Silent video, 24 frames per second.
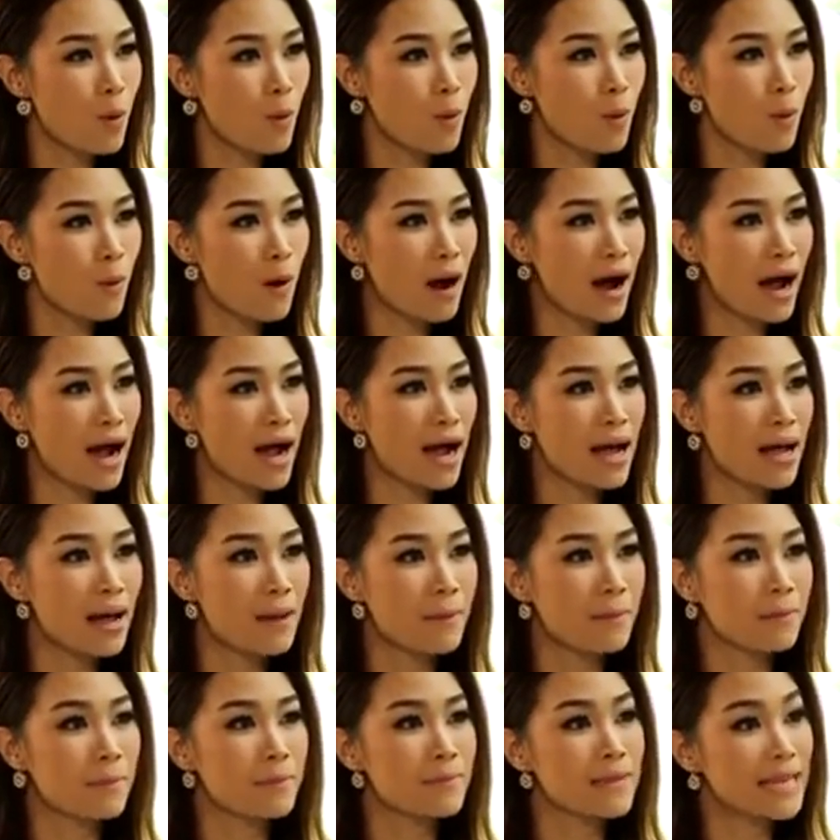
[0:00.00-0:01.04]
บครัว
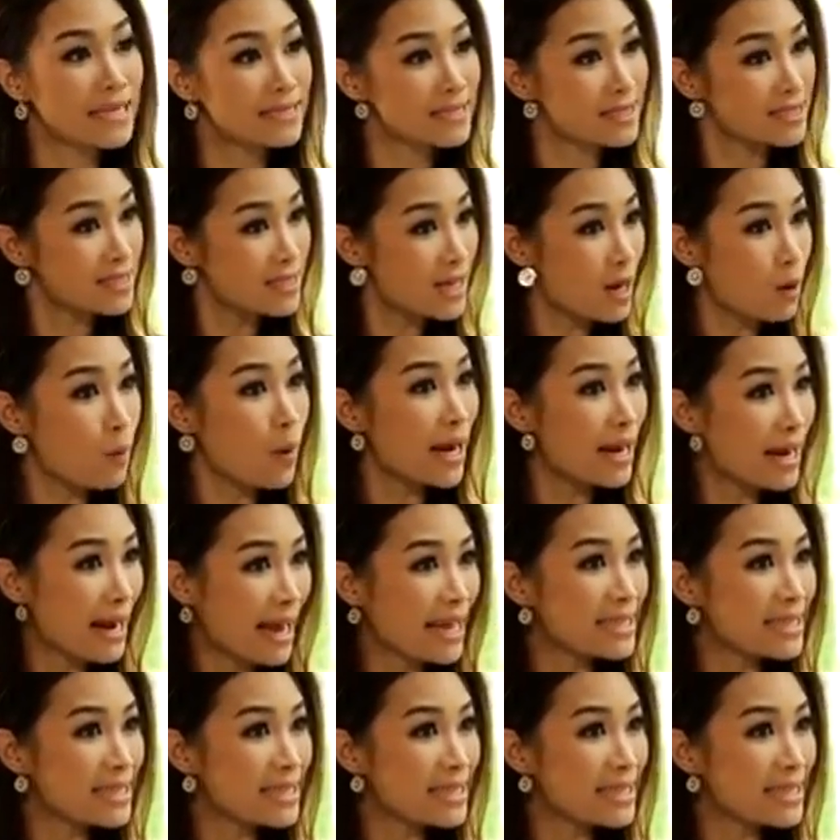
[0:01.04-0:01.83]
ติดเชื้อไว